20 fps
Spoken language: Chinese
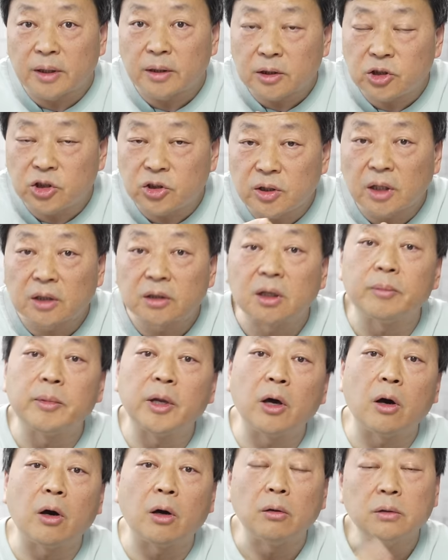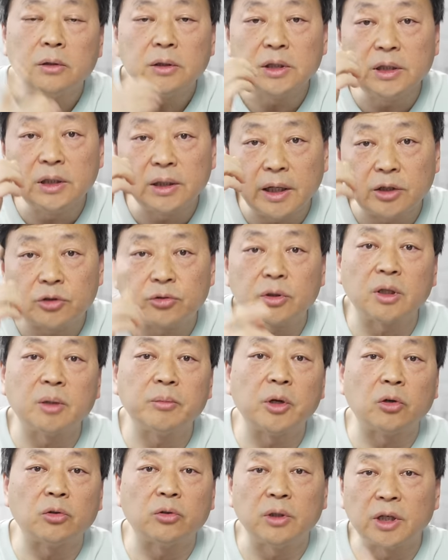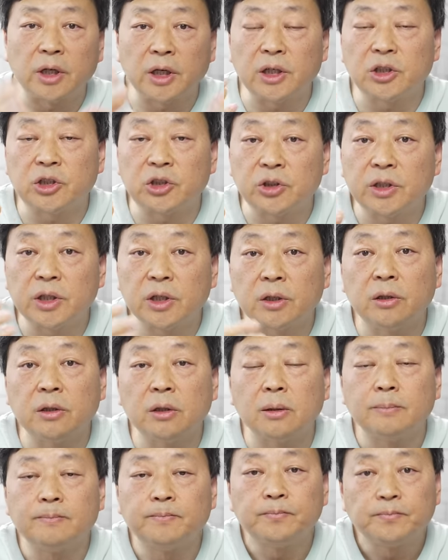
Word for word: 的质量特别好，一类水的标准可以直接喝。